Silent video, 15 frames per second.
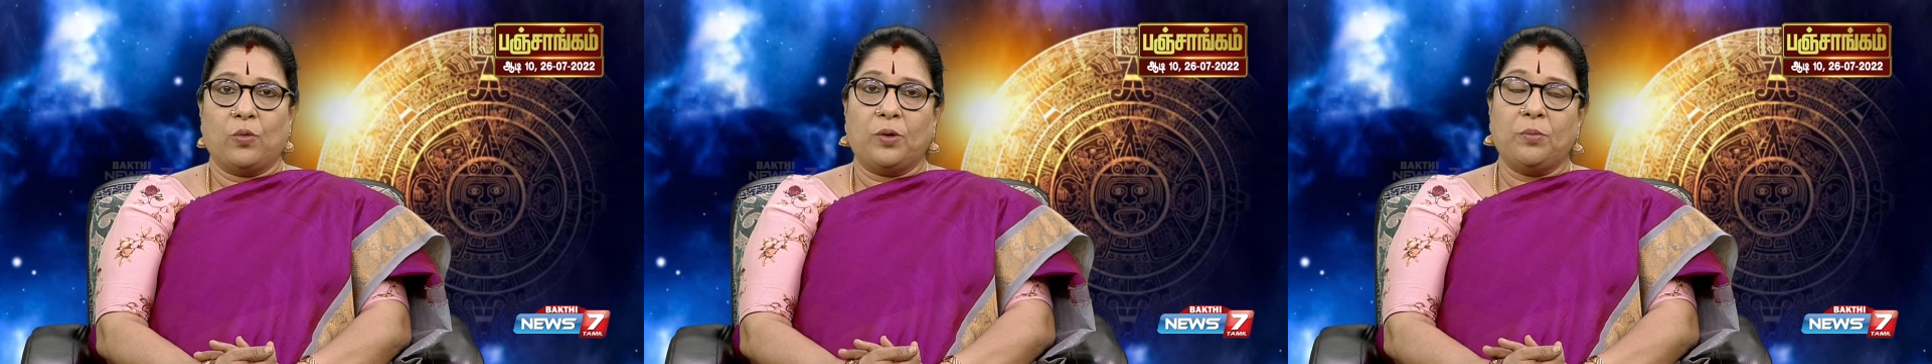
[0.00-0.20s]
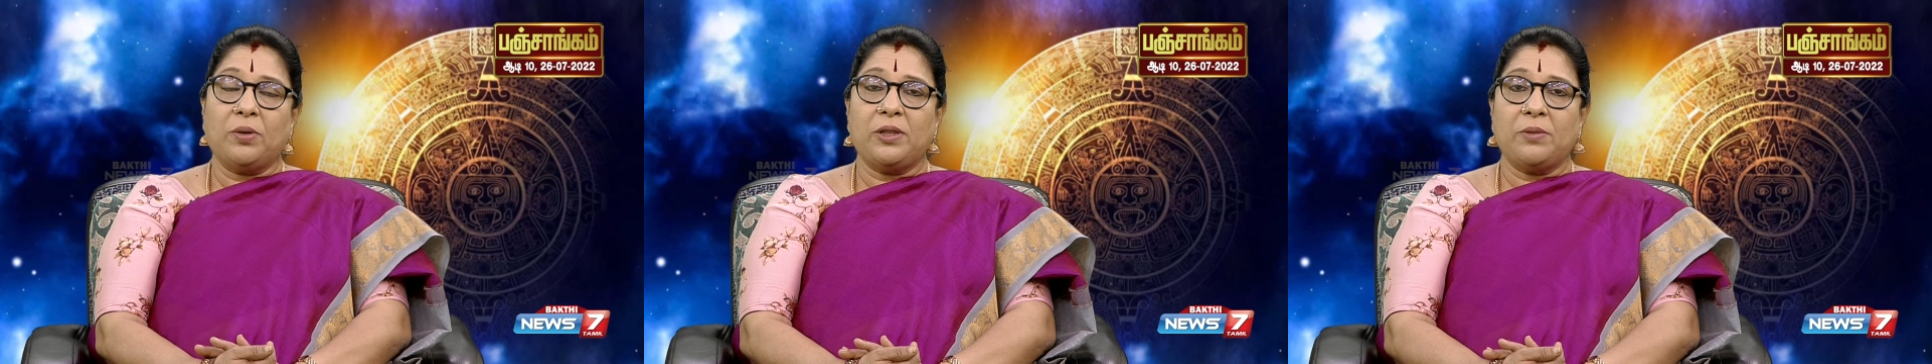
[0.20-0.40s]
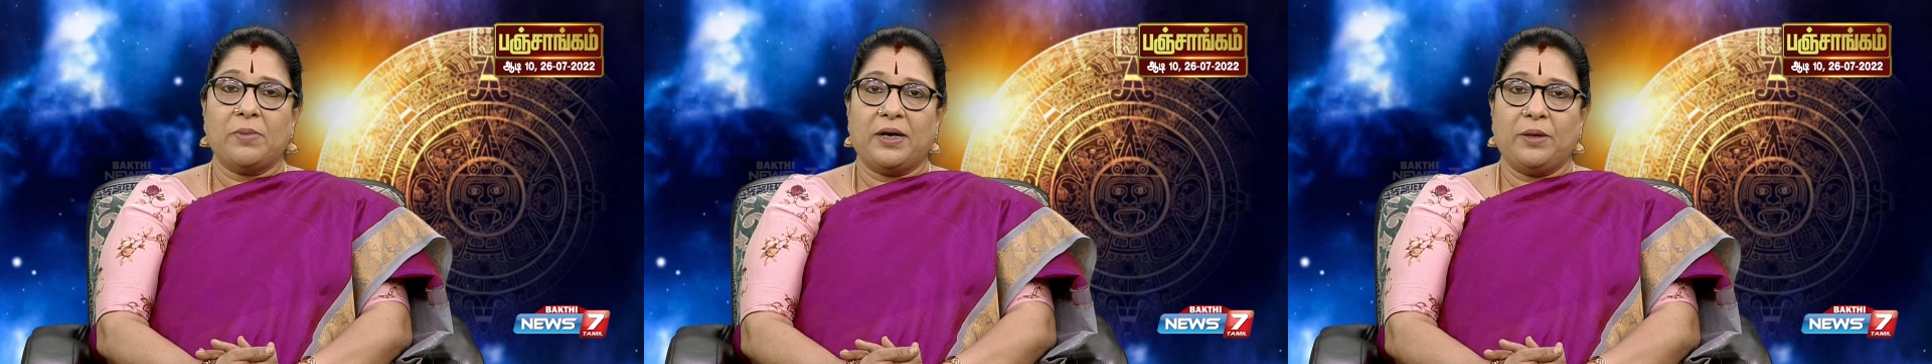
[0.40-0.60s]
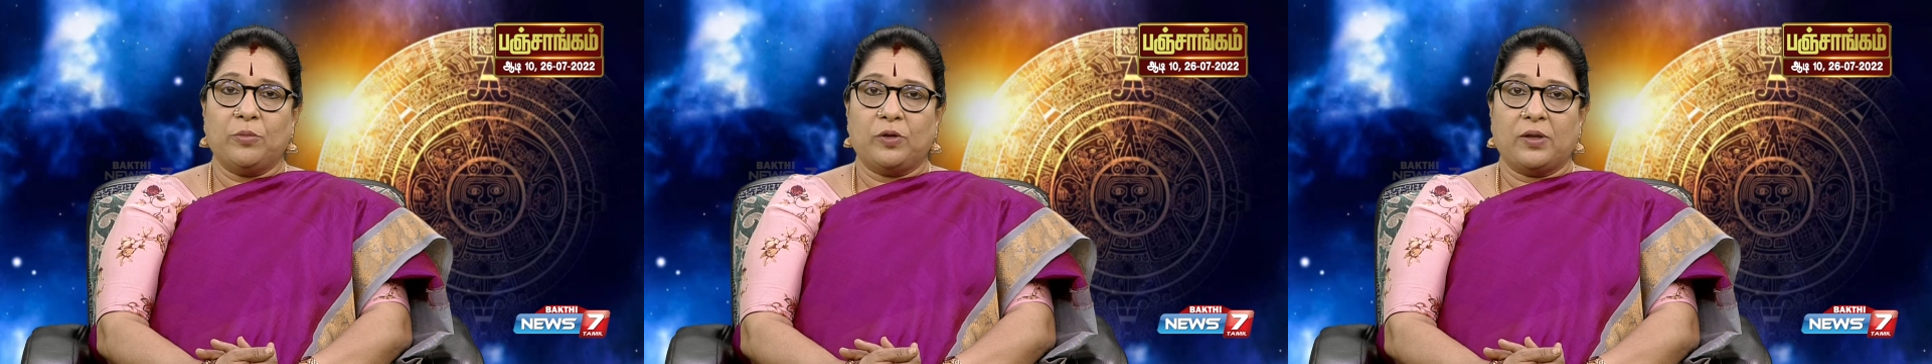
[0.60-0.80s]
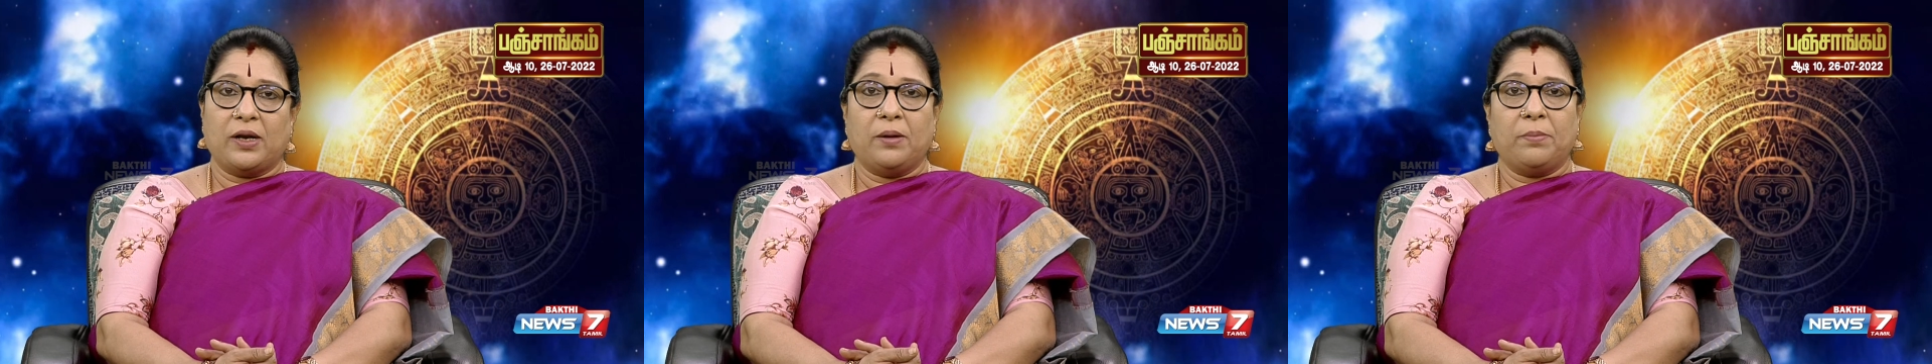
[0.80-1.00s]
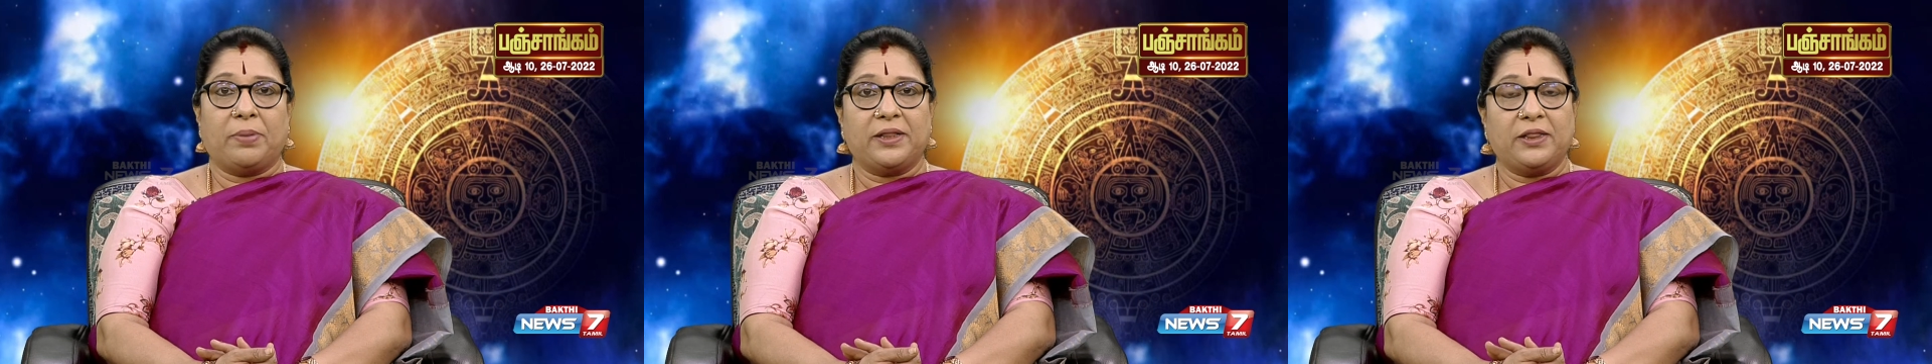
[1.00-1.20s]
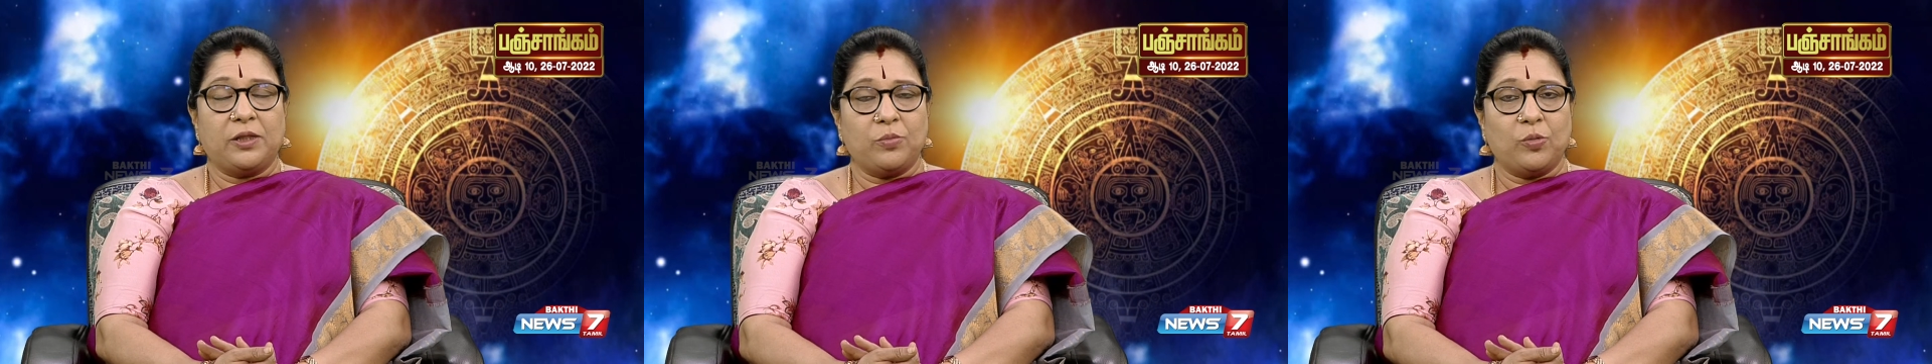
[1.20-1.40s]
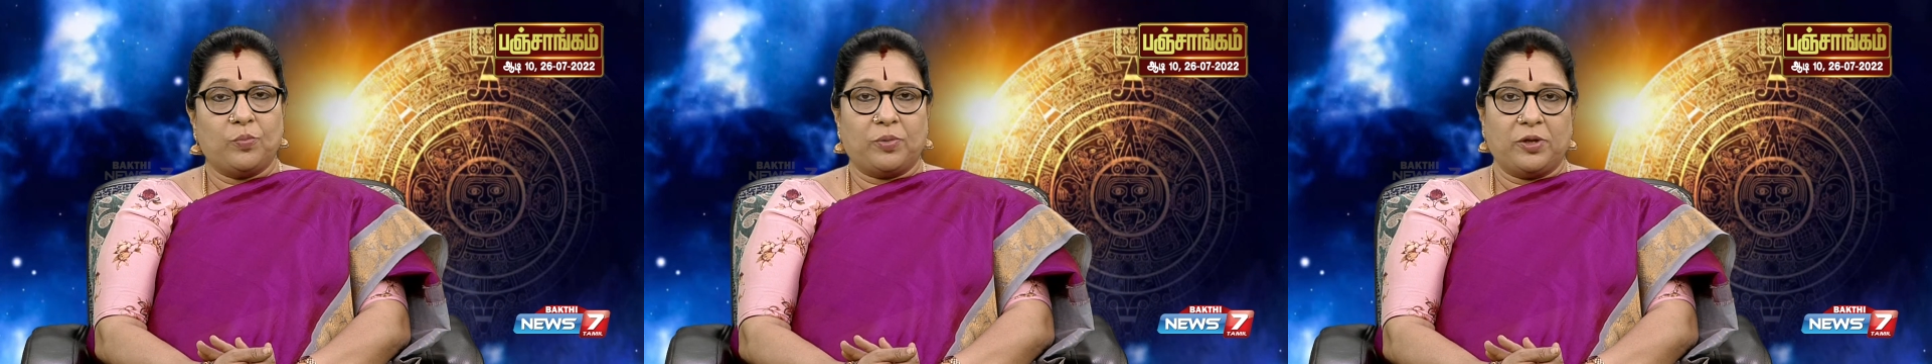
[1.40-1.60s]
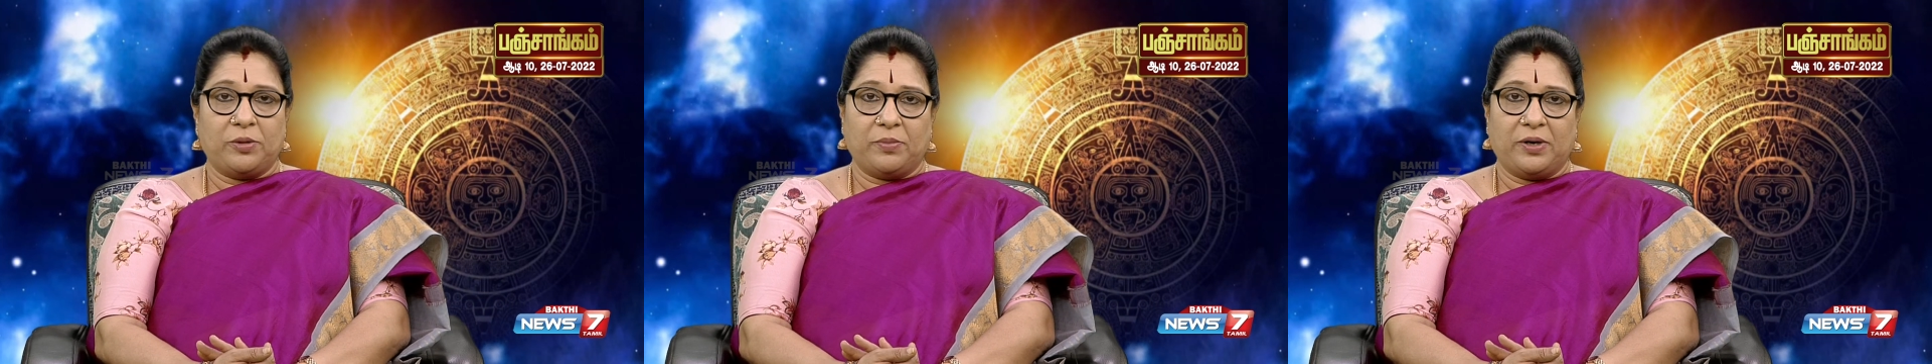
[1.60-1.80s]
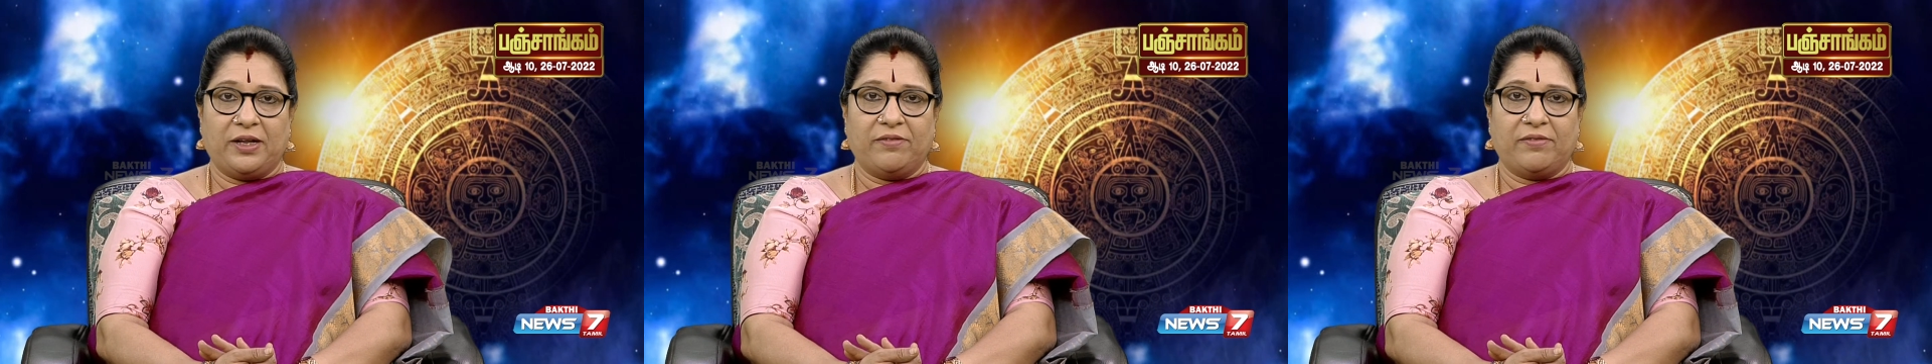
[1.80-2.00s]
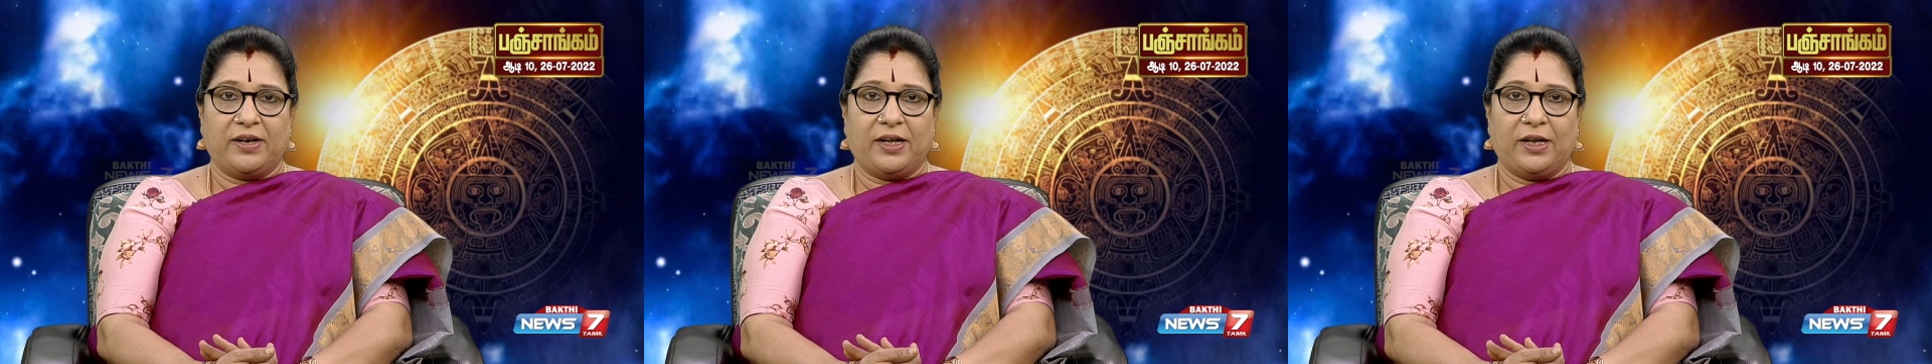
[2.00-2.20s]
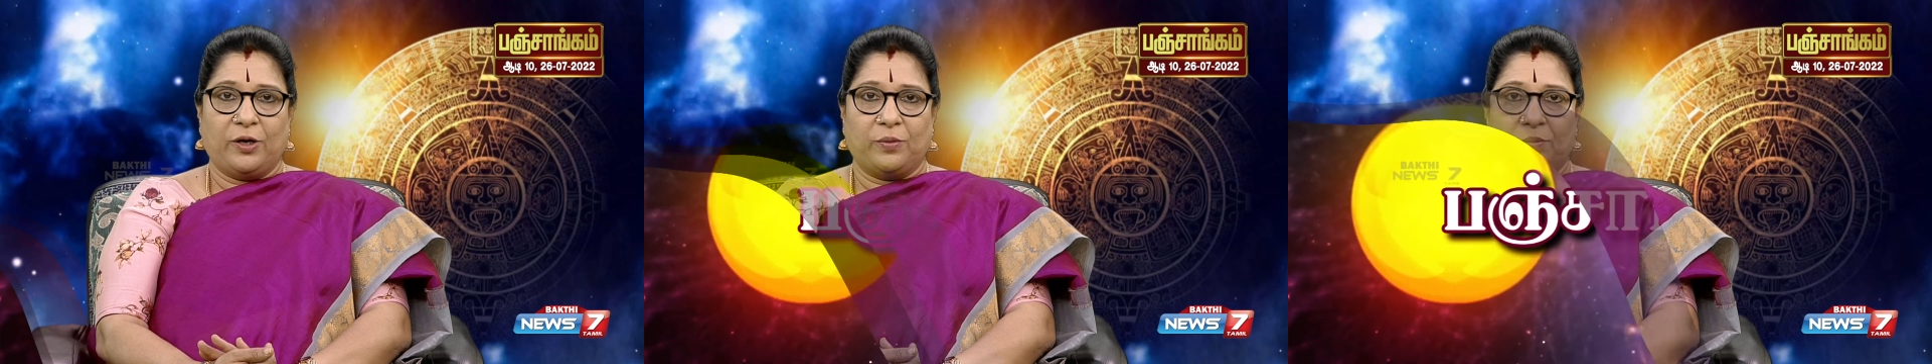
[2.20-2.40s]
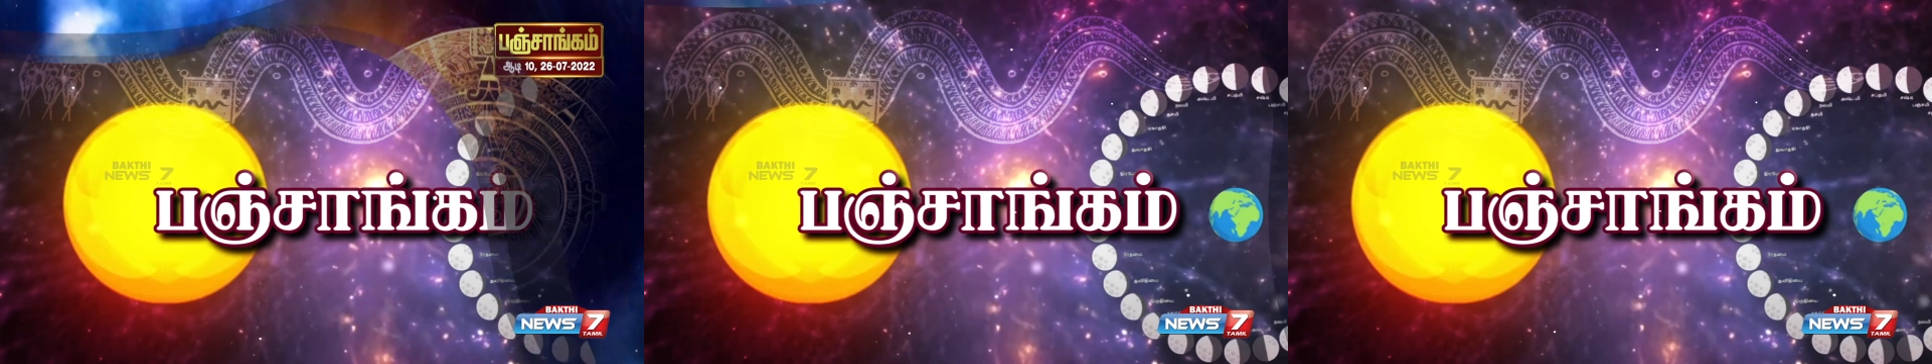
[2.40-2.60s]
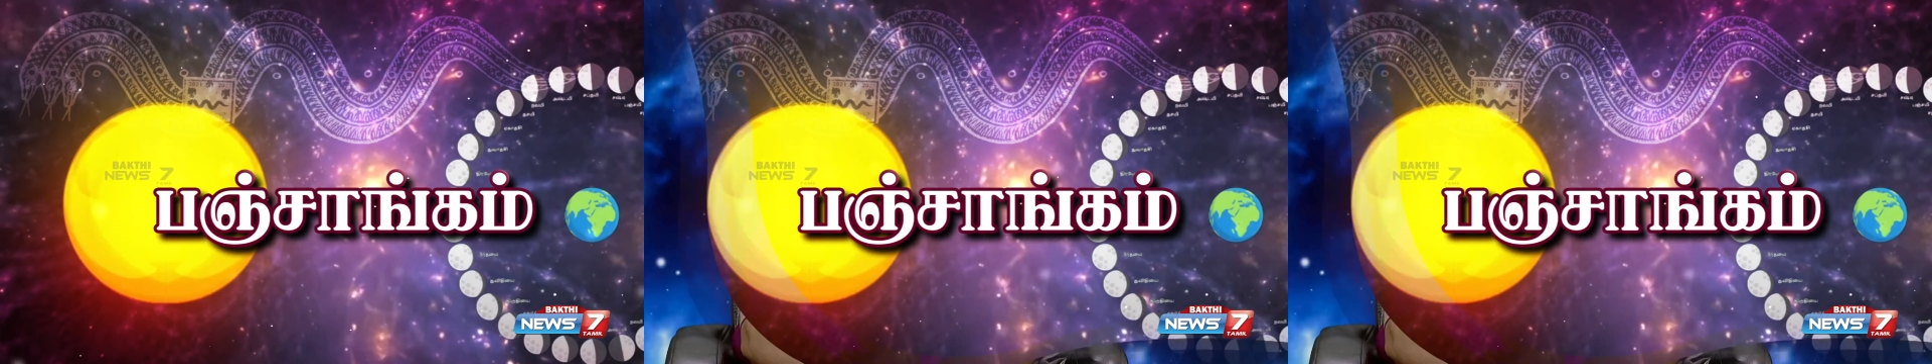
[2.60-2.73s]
ஒன்பது மணி முதல் பத்து முப்பது மணி வரையிலும்